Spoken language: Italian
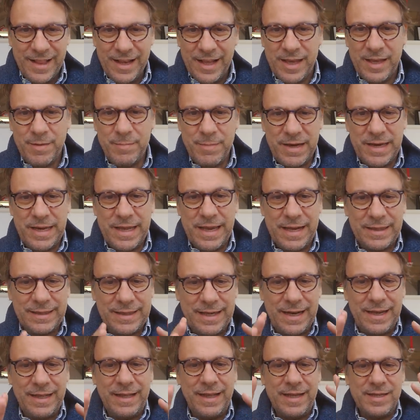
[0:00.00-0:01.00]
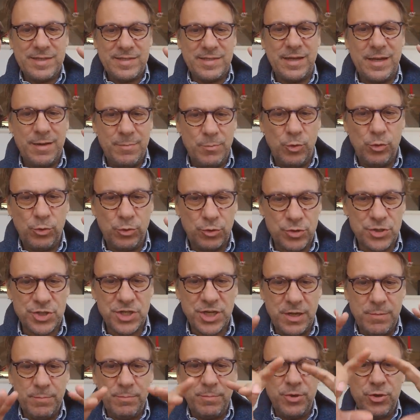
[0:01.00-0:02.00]
in maniera tale da essere molto
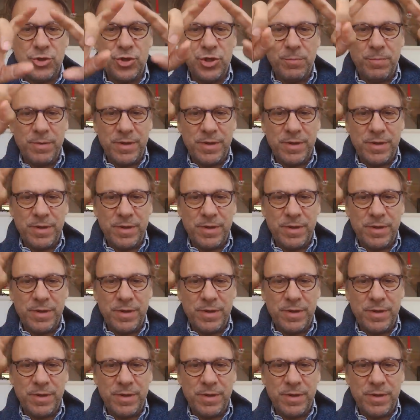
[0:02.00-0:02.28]
semplici.